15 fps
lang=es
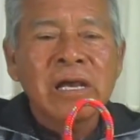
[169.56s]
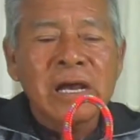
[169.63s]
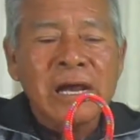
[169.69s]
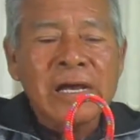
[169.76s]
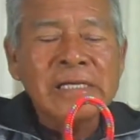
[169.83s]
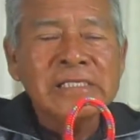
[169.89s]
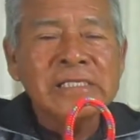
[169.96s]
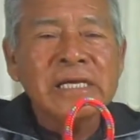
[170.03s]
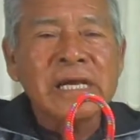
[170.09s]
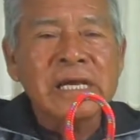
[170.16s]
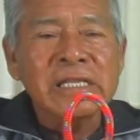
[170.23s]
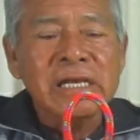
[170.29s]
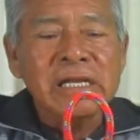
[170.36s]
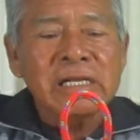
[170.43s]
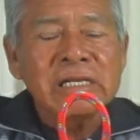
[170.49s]
a este
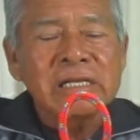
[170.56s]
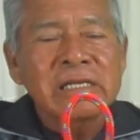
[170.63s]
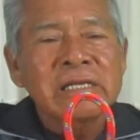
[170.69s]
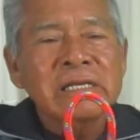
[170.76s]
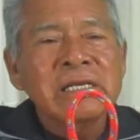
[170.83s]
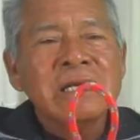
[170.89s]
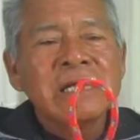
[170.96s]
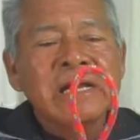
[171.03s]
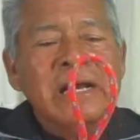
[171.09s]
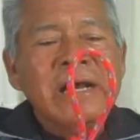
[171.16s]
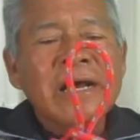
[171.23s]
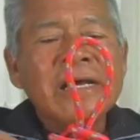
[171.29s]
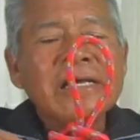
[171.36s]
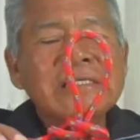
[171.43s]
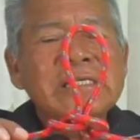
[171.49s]
canal
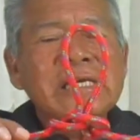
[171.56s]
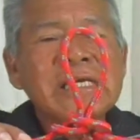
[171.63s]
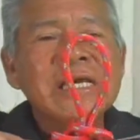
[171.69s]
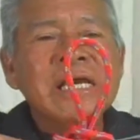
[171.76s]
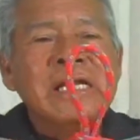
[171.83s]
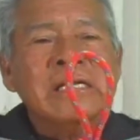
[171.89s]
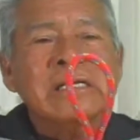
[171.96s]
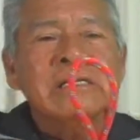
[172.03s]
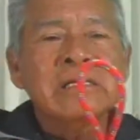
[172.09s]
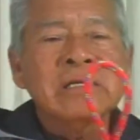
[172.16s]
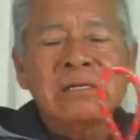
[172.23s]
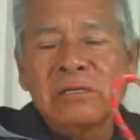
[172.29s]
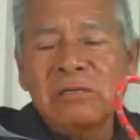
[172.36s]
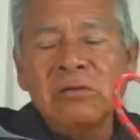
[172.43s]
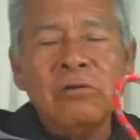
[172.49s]
a enseñar
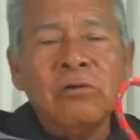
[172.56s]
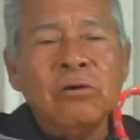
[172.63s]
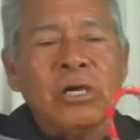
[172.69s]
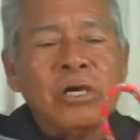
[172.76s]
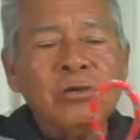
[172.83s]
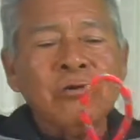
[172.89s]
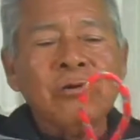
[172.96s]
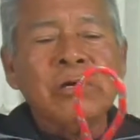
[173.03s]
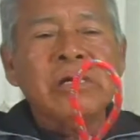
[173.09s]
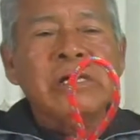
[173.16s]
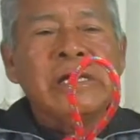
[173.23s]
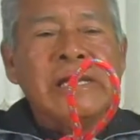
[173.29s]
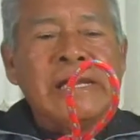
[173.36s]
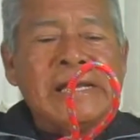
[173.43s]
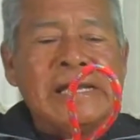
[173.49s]
lo que yo
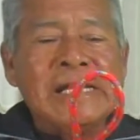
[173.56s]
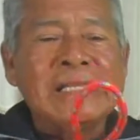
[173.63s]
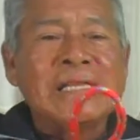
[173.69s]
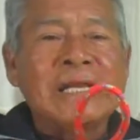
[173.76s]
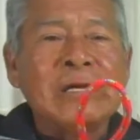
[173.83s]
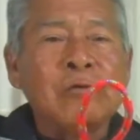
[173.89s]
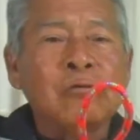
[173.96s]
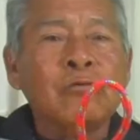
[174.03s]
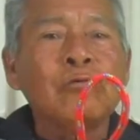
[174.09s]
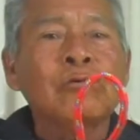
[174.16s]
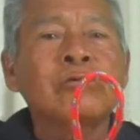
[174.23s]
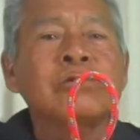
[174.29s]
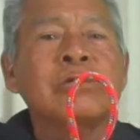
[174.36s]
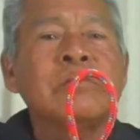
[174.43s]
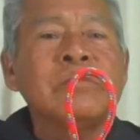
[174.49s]
en el
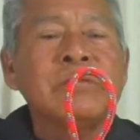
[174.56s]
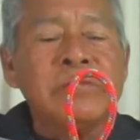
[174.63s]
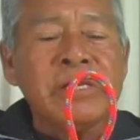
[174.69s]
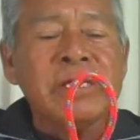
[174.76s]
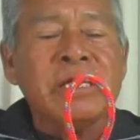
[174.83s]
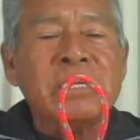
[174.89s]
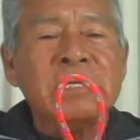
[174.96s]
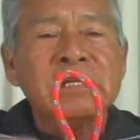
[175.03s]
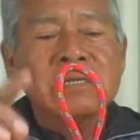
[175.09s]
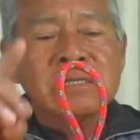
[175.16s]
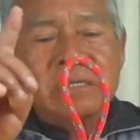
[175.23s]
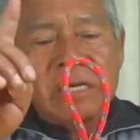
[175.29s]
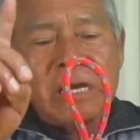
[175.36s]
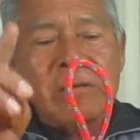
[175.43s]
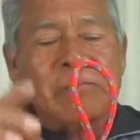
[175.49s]
transcurso de mi vida
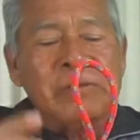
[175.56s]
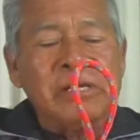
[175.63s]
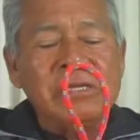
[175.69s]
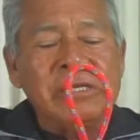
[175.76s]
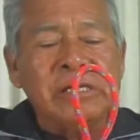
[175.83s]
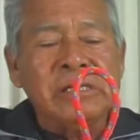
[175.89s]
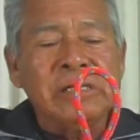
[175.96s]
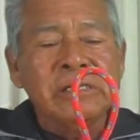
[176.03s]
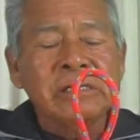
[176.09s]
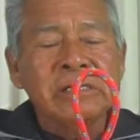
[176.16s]
aprendí.